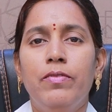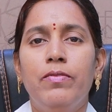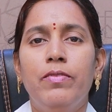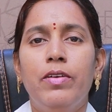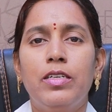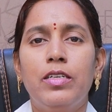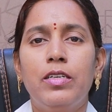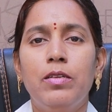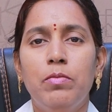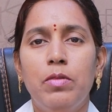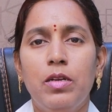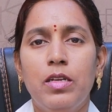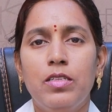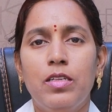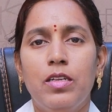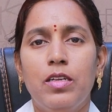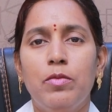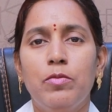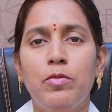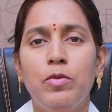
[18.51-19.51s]
వర్టిబ్రాస్
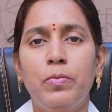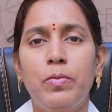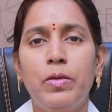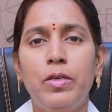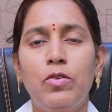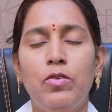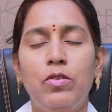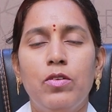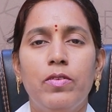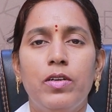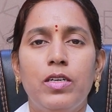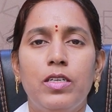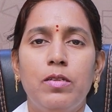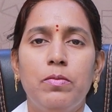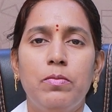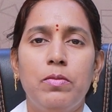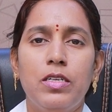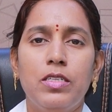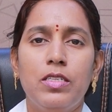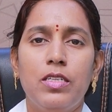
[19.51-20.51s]
అనేవి ముప్పై రెండు
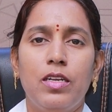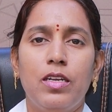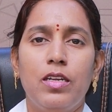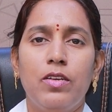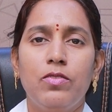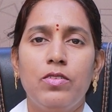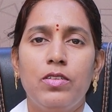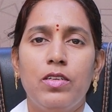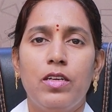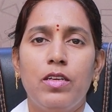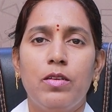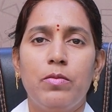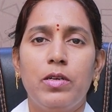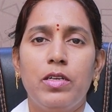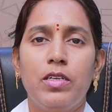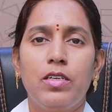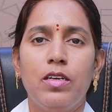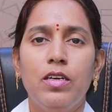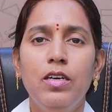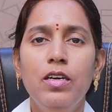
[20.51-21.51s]
వర్టిబ్రాస్ అనేవి ఉంటాయి
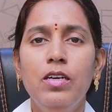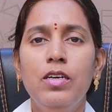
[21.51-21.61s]
అనమాట